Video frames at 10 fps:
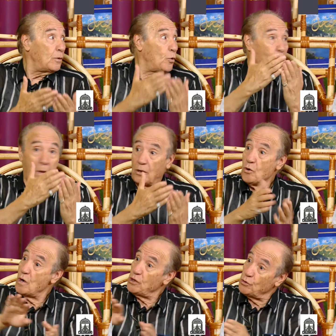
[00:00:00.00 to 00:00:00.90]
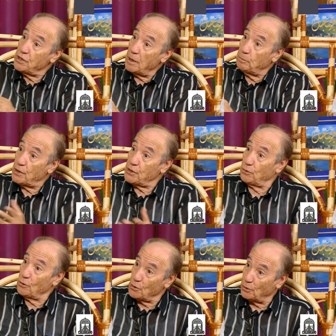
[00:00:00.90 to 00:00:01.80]
هما هو يجوز ينطيرسي
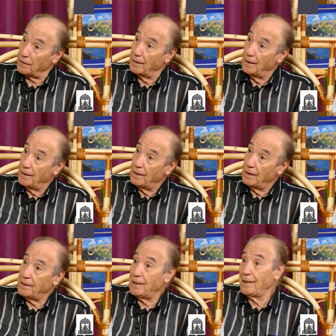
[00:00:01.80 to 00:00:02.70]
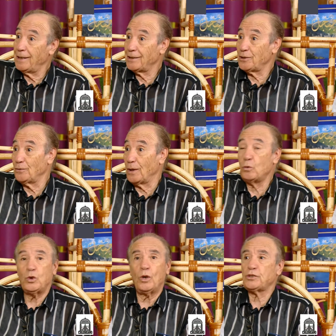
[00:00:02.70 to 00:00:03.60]
توجور هذه اللي هو
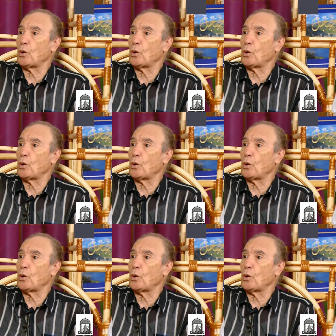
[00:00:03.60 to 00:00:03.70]
ويقعد